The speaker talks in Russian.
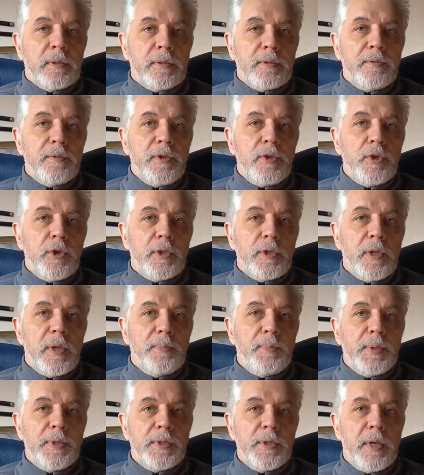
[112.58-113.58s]
Священное
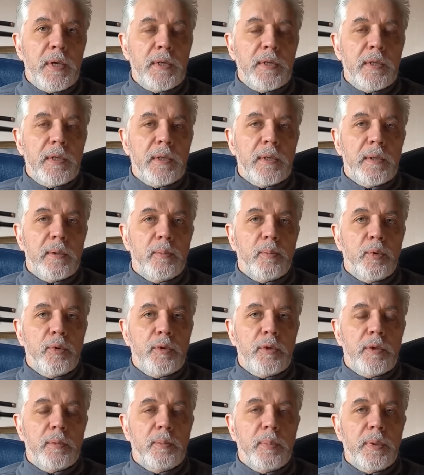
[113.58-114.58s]
Писание,
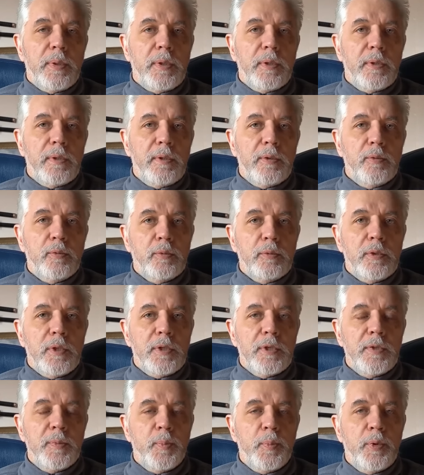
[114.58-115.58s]
будь то бы
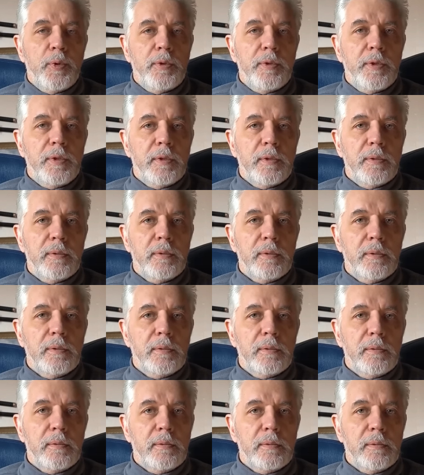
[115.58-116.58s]
Иуда исполнил
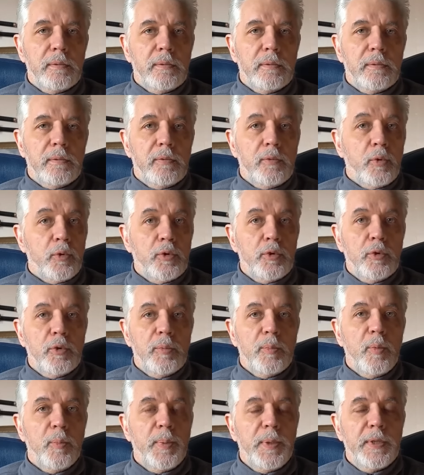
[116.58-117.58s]
то, что
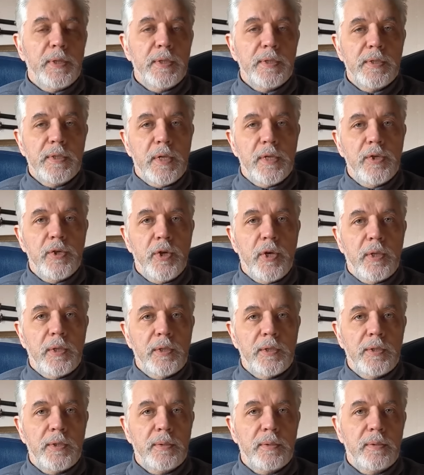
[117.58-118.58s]
ему
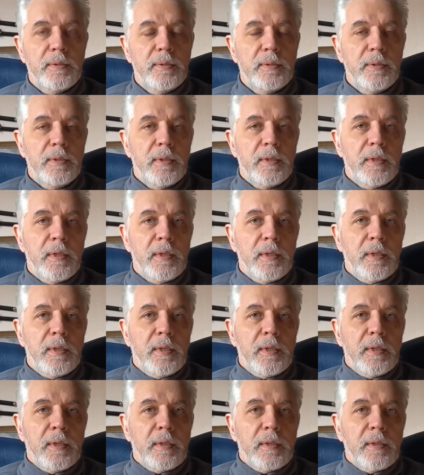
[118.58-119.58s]
предназначалось,
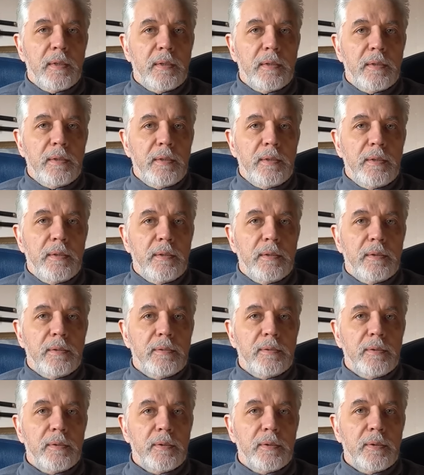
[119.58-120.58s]
и
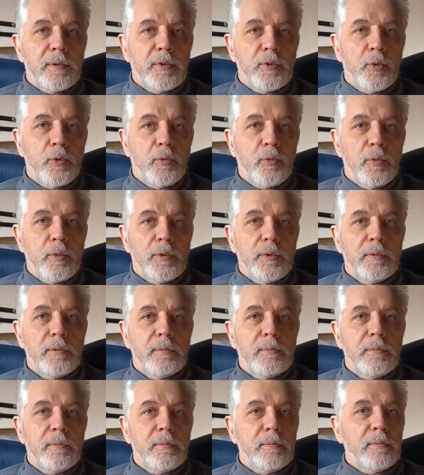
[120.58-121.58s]
э, что
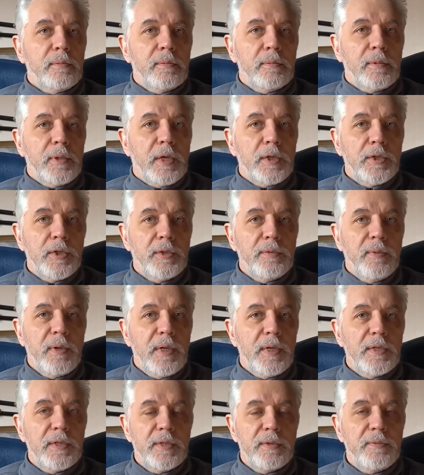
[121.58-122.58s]
он также
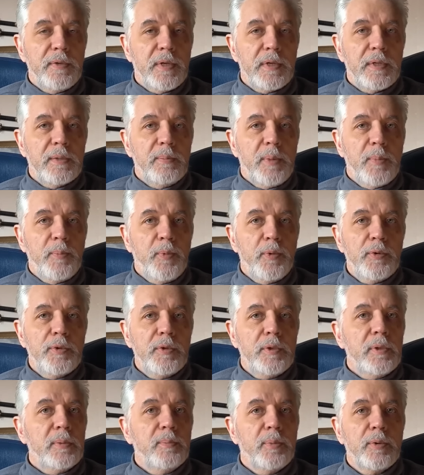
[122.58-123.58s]
является верным
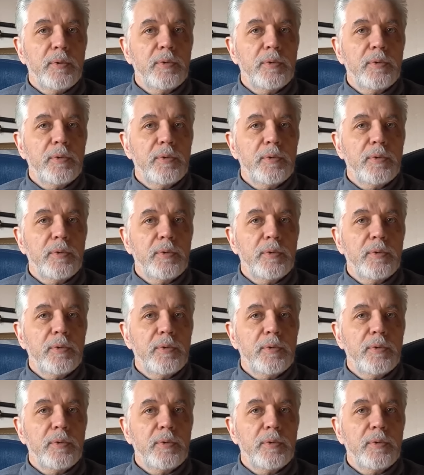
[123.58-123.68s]
апостолом,